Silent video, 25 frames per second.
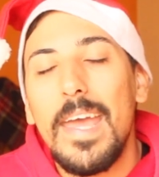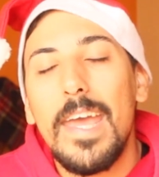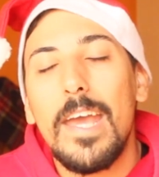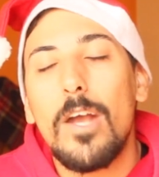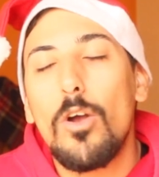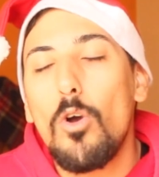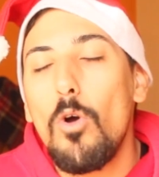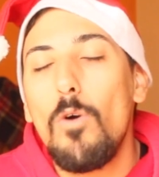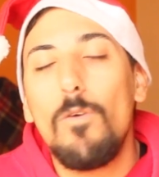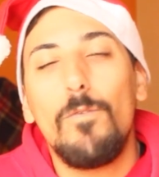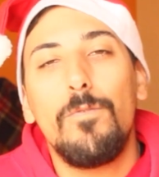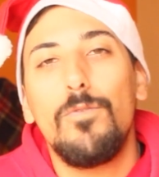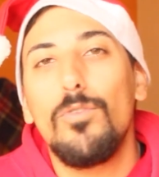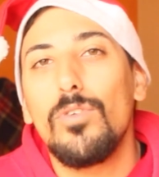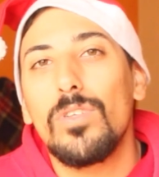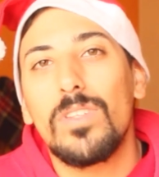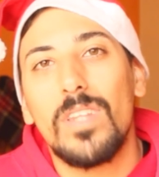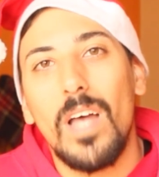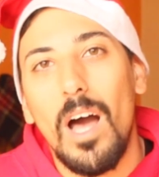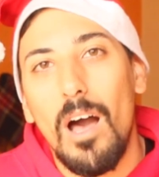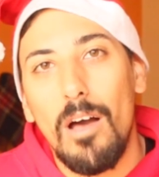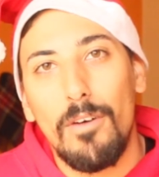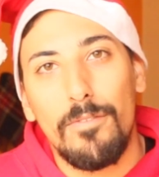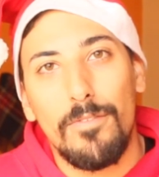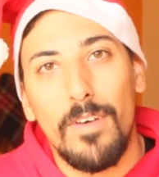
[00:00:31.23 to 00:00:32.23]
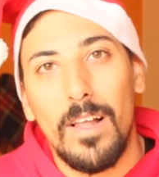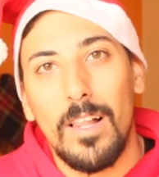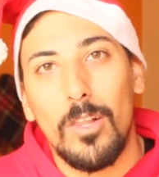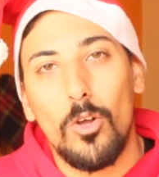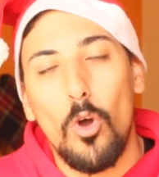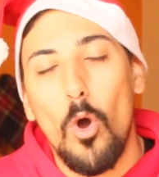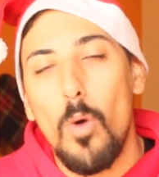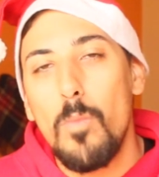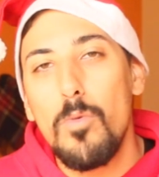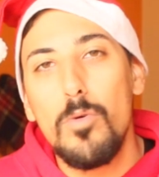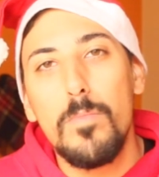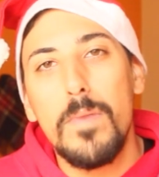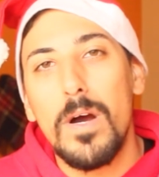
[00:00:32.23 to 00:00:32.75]
É confortável
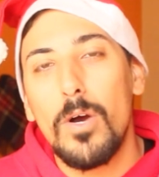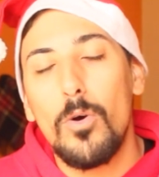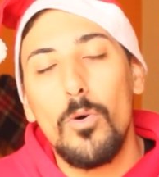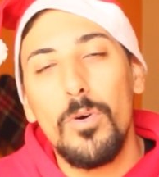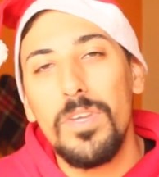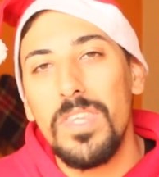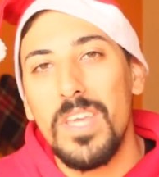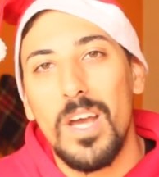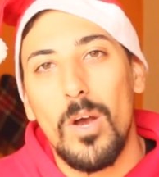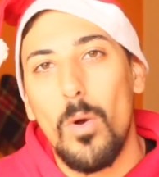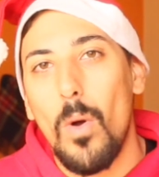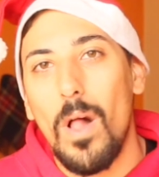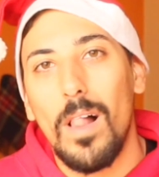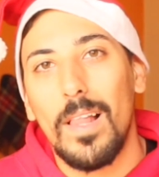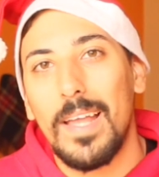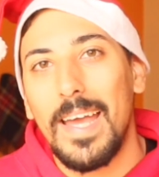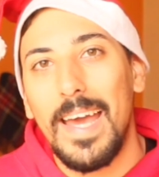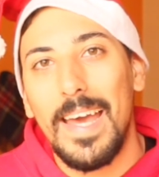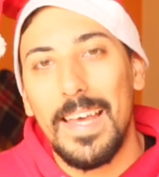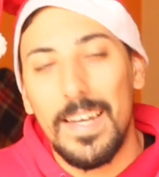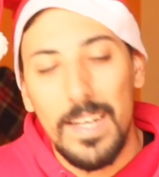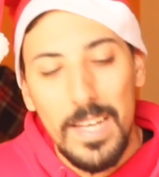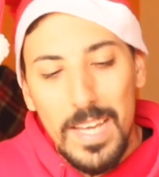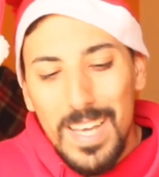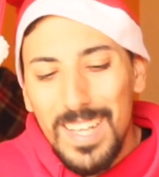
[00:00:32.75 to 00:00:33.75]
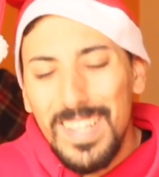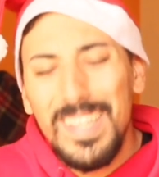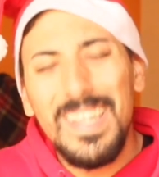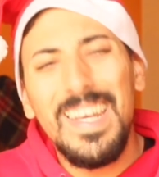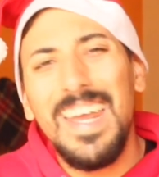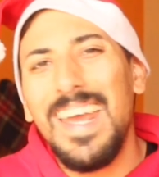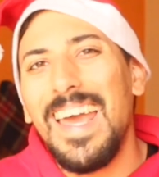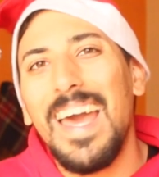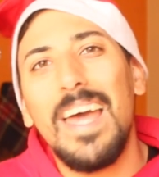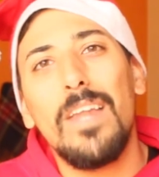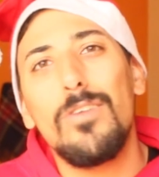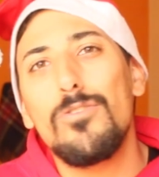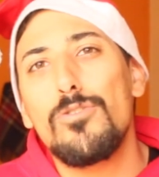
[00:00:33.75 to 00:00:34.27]
como uma cunha qualquer.
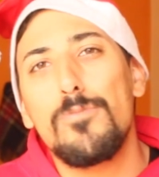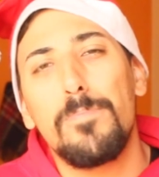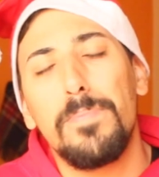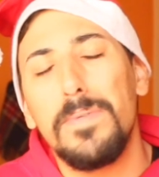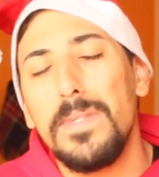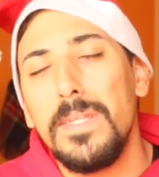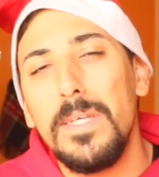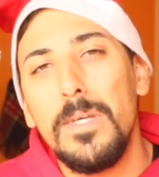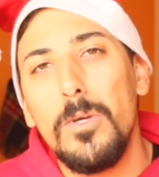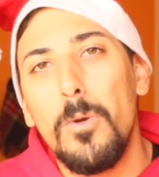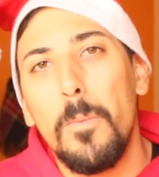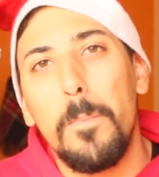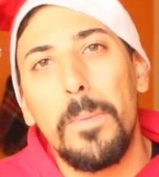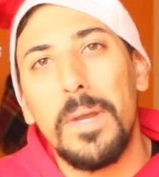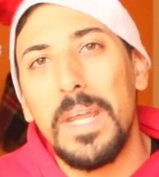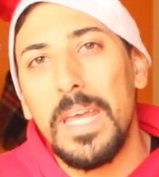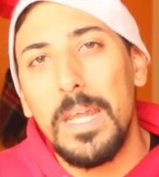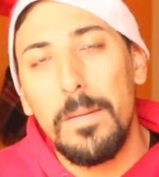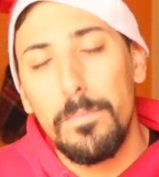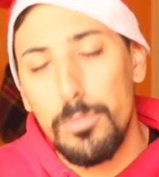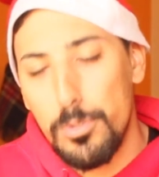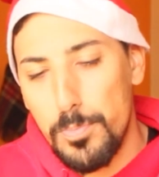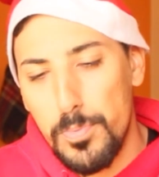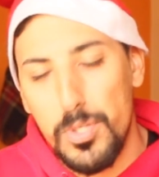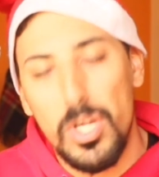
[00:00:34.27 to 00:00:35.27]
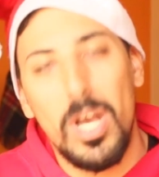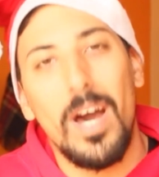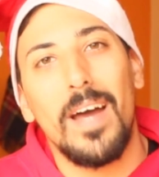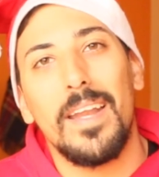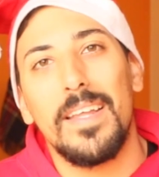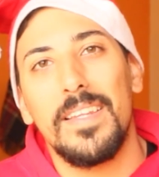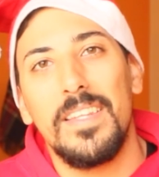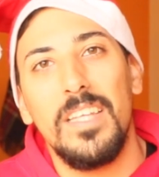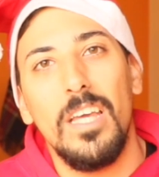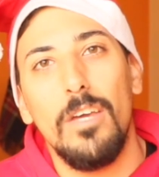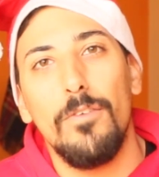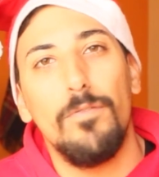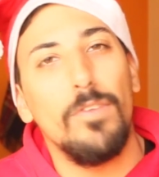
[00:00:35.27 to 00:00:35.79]
Ninguém nos pediu para irmos
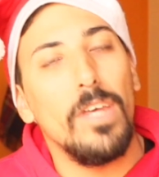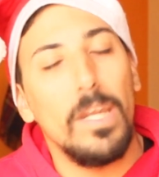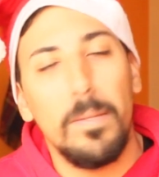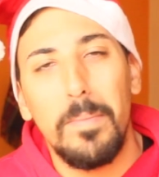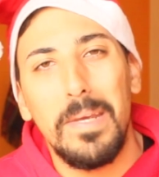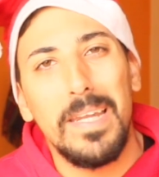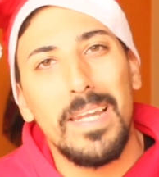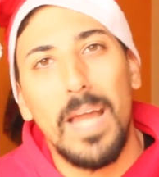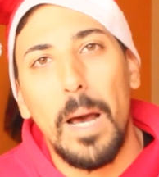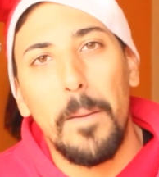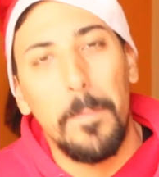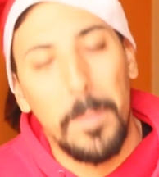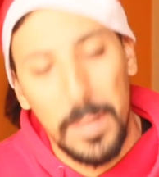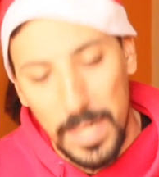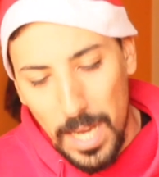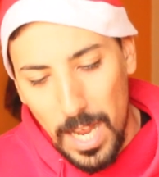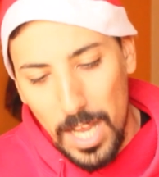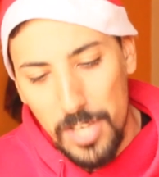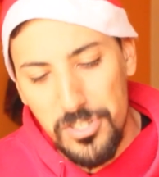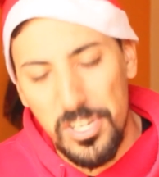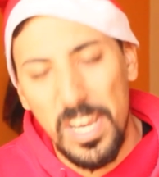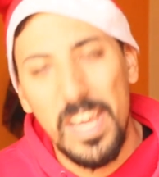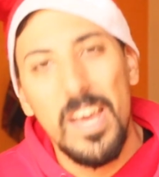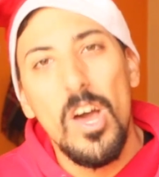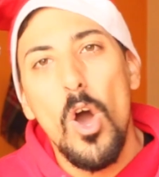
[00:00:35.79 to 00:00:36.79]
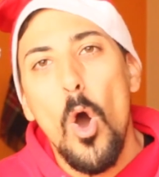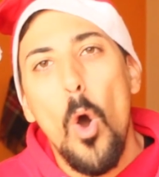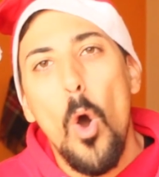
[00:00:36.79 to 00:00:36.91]
pescar a tia Firmina à paragem